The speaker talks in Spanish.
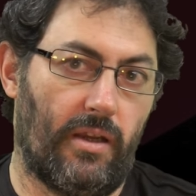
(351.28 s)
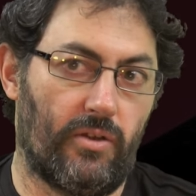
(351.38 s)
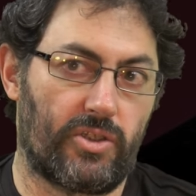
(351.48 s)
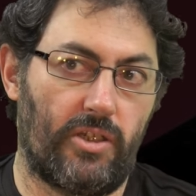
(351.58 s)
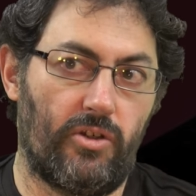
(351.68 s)

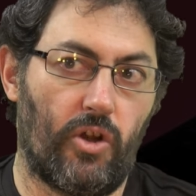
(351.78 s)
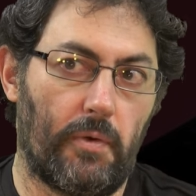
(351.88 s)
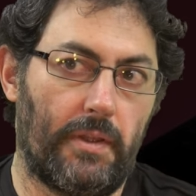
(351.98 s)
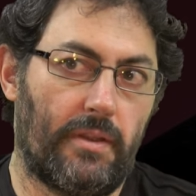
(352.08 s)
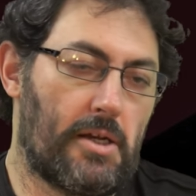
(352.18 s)
los años
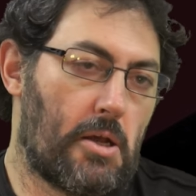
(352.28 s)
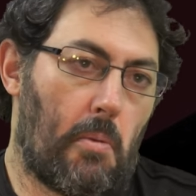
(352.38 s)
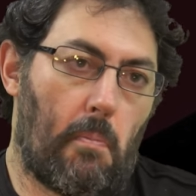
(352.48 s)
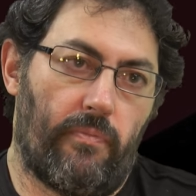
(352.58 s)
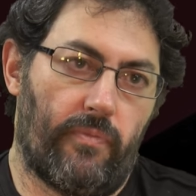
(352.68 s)
90,
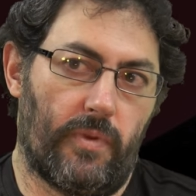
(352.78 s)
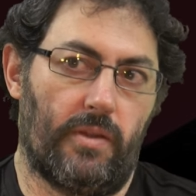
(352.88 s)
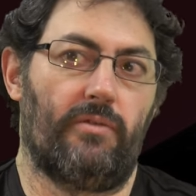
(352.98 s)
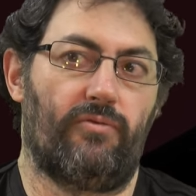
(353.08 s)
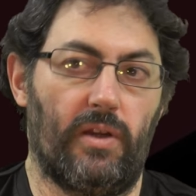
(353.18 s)

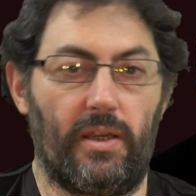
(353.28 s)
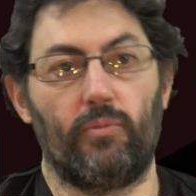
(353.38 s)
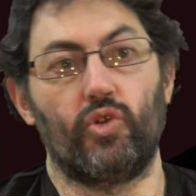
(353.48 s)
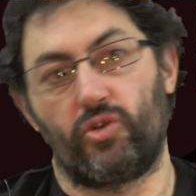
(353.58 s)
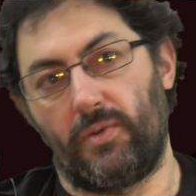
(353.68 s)
mm, fue, era
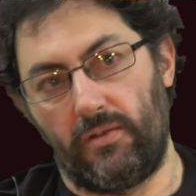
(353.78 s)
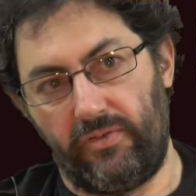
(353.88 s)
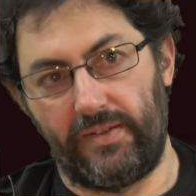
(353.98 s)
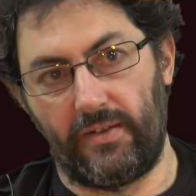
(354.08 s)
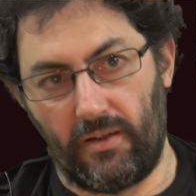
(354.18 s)
mucho más
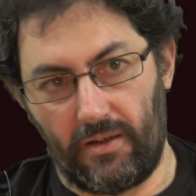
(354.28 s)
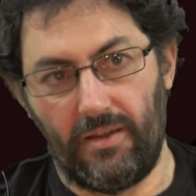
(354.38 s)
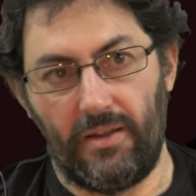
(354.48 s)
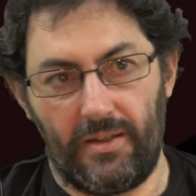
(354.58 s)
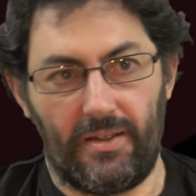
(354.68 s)
difícil
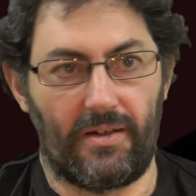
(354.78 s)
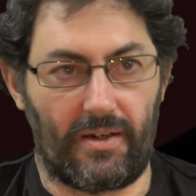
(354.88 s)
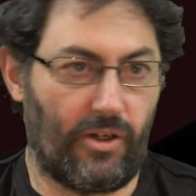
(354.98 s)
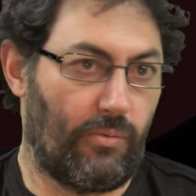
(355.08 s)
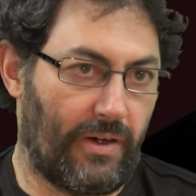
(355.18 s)

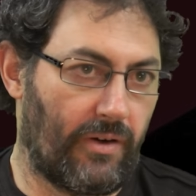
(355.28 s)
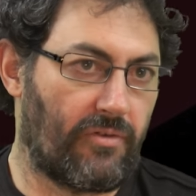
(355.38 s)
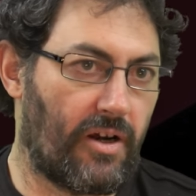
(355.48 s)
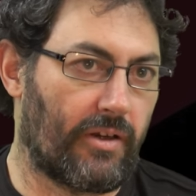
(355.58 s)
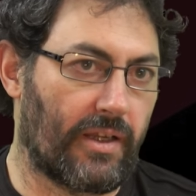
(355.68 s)
recuperar una
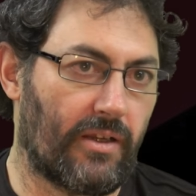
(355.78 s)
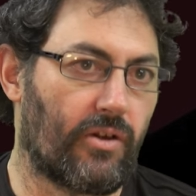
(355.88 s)
fábrica.